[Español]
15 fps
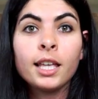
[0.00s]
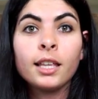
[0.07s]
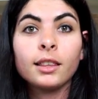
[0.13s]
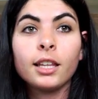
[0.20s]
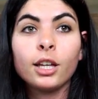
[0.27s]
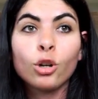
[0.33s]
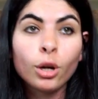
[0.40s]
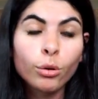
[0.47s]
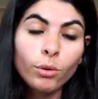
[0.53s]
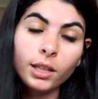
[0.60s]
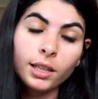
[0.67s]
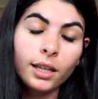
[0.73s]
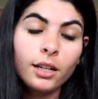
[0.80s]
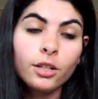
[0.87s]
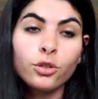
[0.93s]
de no
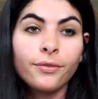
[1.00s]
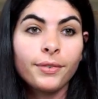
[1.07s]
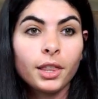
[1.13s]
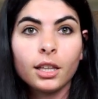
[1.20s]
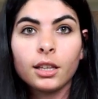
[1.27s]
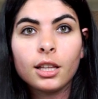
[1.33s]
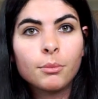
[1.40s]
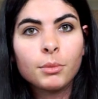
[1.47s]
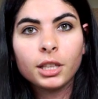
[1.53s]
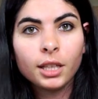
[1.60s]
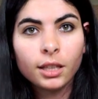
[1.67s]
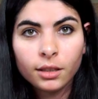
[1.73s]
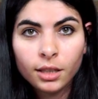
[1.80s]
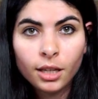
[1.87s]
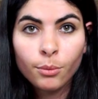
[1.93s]
aguantar el suficientemente
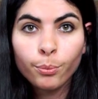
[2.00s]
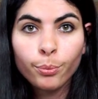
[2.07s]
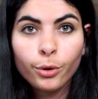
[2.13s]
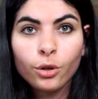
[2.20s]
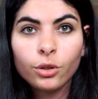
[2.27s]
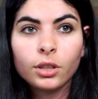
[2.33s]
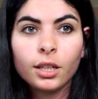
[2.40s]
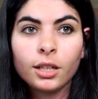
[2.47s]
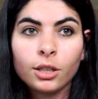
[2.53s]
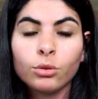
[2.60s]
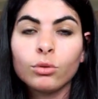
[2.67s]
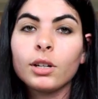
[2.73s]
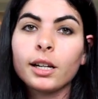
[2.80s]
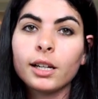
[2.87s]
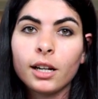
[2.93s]
tiempo teniendo
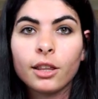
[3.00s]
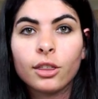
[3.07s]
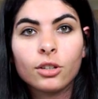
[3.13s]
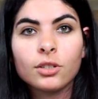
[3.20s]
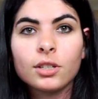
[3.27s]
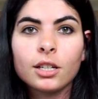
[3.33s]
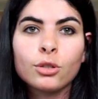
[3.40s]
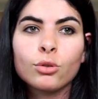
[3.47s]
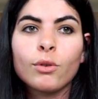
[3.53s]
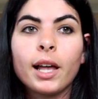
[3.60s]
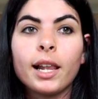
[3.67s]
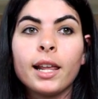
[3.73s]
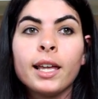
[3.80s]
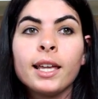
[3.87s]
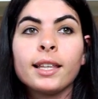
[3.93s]
una relación sexual,